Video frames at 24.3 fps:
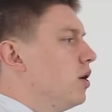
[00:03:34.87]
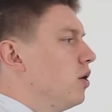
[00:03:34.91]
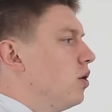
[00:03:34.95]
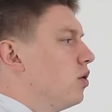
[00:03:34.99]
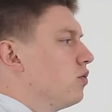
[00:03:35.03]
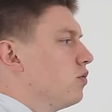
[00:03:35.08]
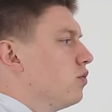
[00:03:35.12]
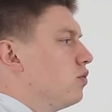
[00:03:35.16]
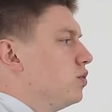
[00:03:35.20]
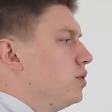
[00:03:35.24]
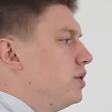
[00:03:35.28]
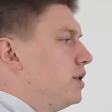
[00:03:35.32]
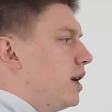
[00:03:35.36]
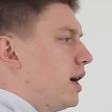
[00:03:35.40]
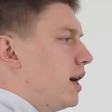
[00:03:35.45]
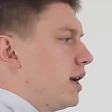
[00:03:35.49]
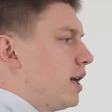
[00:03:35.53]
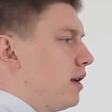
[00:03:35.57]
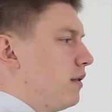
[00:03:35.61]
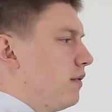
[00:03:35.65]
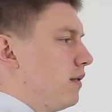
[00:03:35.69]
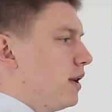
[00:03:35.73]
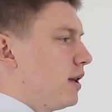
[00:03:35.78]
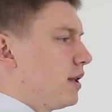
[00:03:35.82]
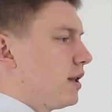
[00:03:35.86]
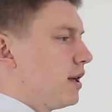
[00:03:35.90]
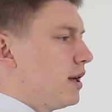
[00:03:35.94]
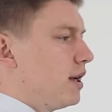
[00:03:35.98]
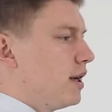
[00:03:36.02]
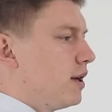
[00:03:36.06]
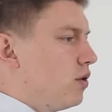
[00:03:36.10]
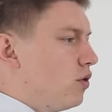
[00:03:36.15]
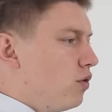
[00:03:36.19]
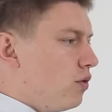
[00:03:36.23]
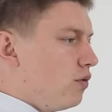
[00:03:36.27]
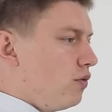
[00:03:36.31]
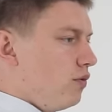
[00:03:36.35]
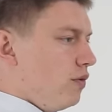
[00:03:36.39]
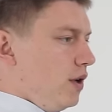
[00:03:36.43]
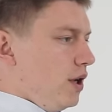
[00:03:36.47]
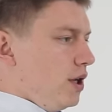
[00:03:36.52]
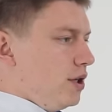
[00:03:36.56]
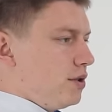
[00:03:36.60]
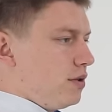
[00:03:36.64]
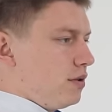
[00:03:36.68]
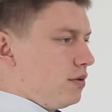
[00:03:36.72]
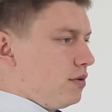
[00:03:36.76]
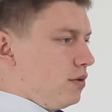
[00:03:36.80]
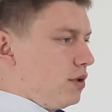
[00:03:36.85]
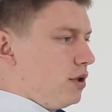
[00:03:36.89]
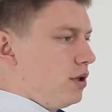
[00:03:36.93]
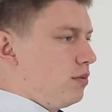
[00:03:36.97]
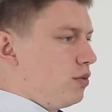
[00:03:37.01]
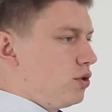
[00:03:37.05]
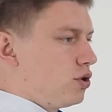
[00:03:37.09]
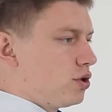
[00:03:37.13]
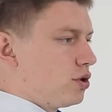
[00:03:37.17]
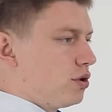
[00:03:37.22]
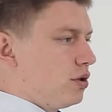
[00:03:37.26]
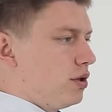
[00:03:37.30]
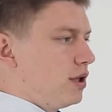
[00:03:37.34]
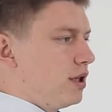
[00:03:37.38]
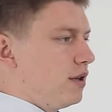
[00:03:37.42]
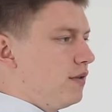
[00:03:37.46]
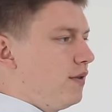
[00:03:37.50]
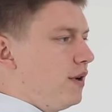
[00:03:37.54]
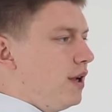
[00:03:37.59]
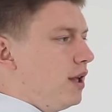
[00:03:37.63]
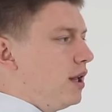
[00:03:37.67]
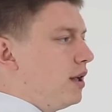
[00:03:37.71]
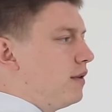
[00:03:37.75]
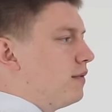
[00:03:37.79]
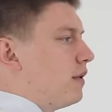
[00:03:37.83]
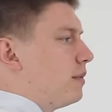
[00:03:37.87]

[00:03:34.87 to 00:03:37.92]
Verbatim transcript: Он утягивает, увеличивает внутрибрюшное давление,